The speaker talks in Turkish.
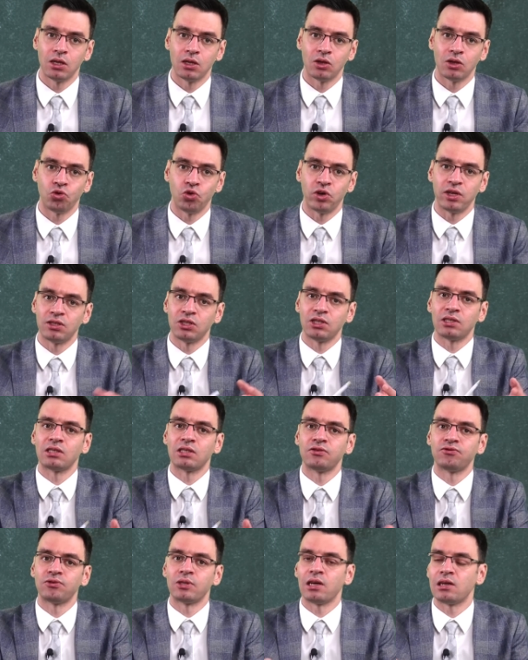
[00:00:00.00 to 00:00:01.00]
yönetici
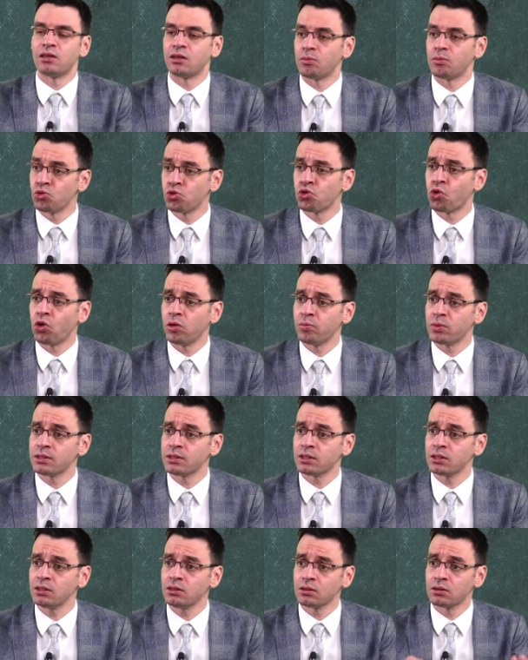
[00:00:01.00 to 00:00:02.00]
sınıfın elinde mülk
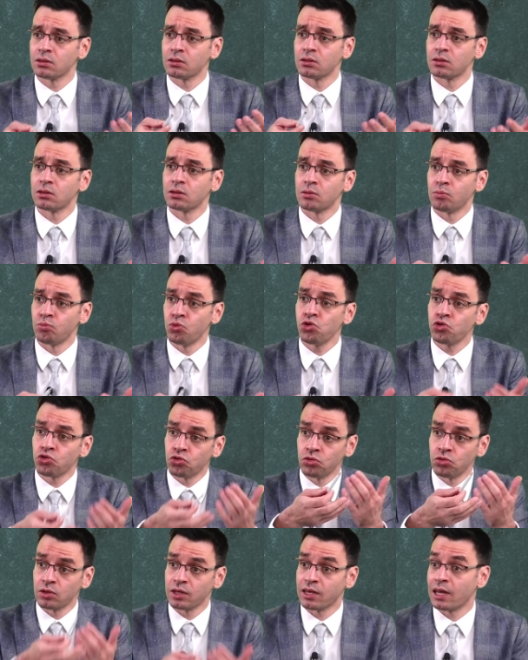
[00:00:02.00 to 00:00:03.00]
olmasın, mülk
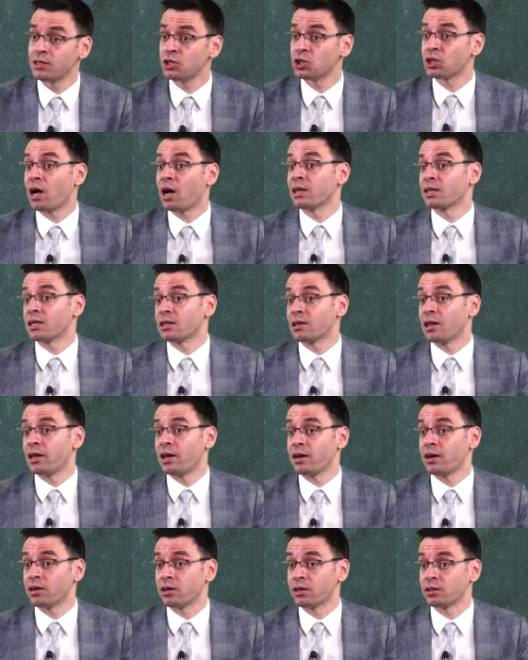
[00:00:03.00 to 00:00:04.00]
geniş halk
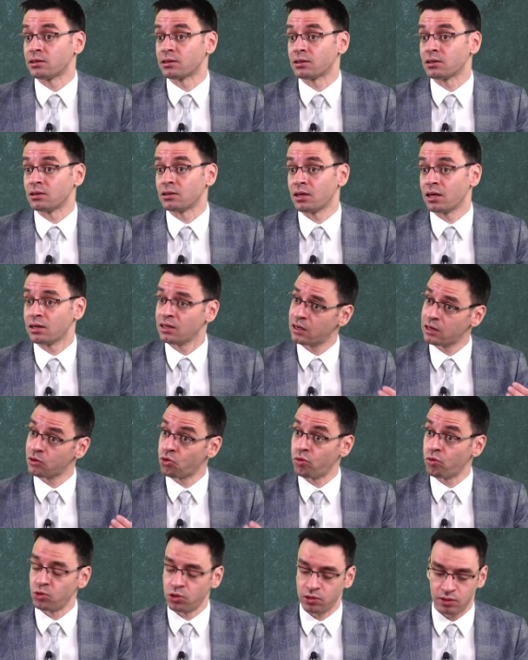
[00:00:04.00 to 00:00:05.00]
kitlelerine yayılsın der, yarı
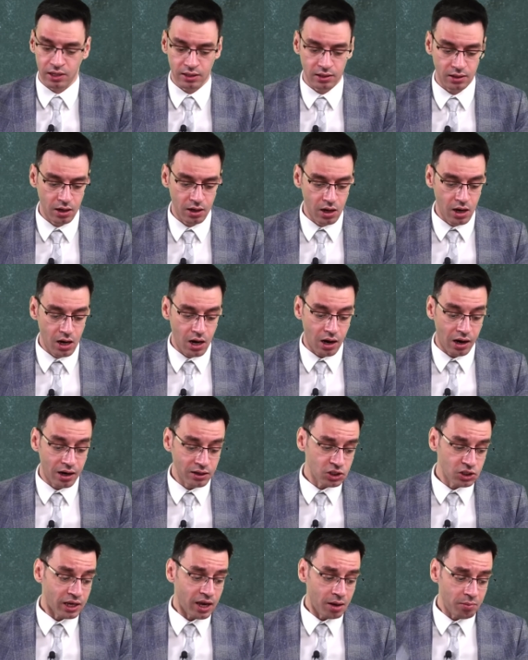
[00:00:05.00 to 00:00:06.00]
komüniter.
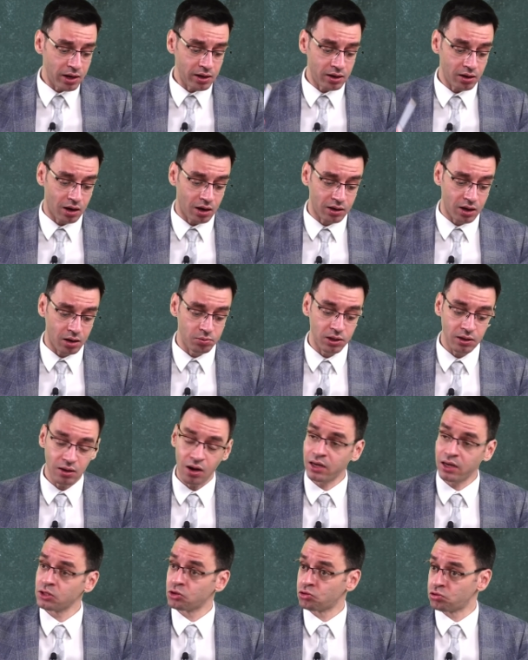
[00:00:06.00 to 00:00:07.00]
Ancak hemen akabinde
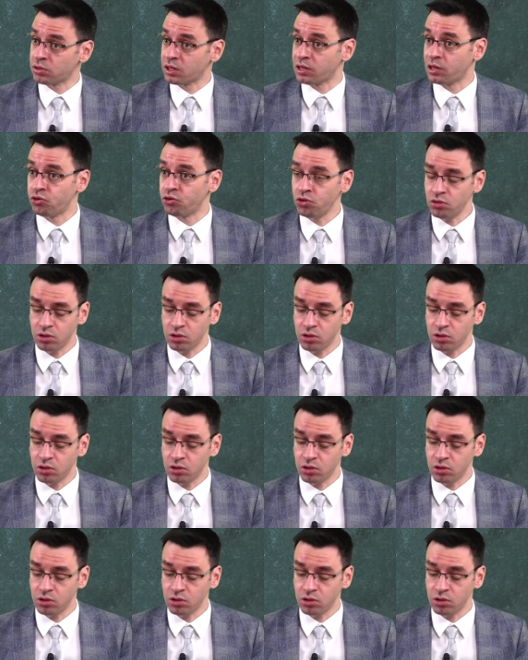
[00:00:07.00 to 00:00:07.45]
Aristo geliyor.